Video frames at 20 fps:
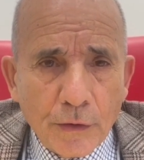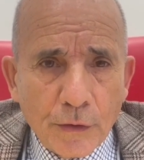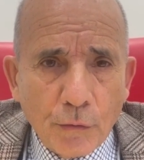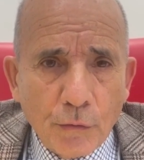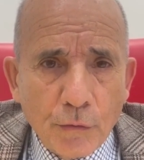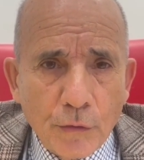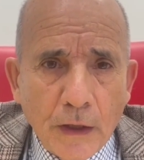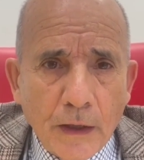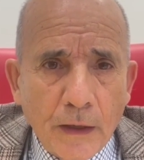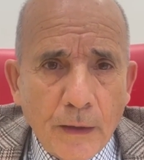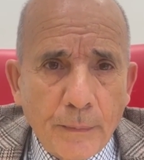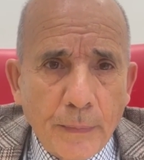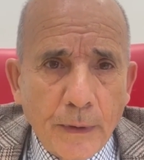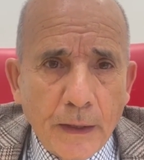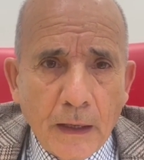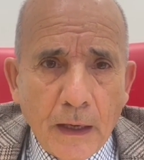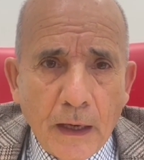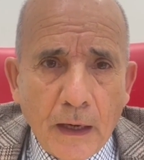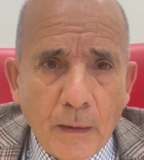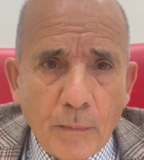chiudere per
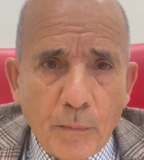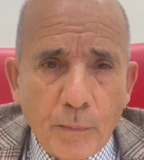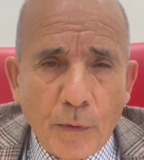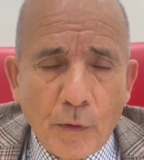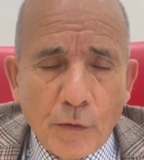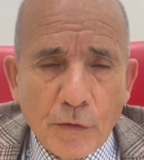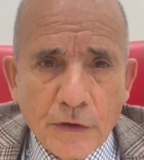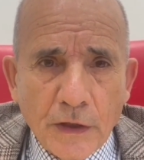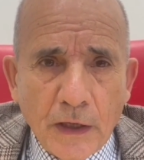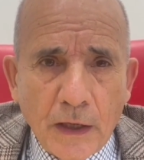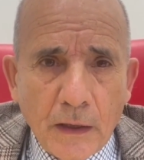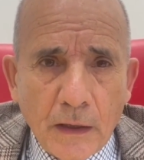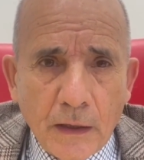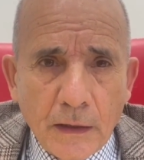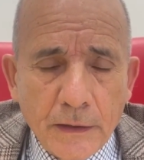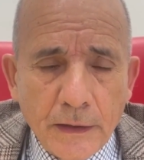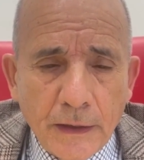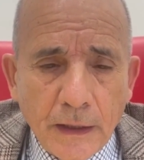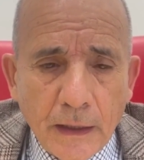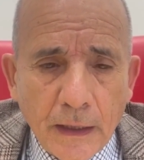la posa
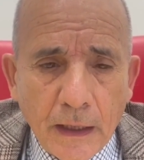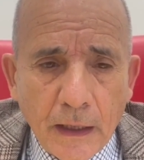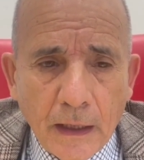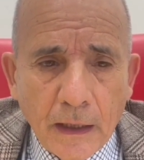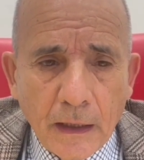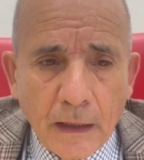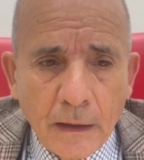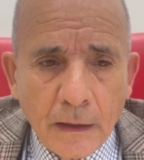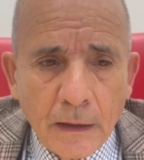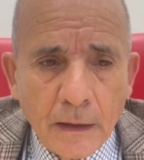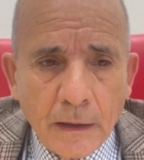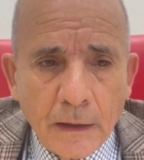della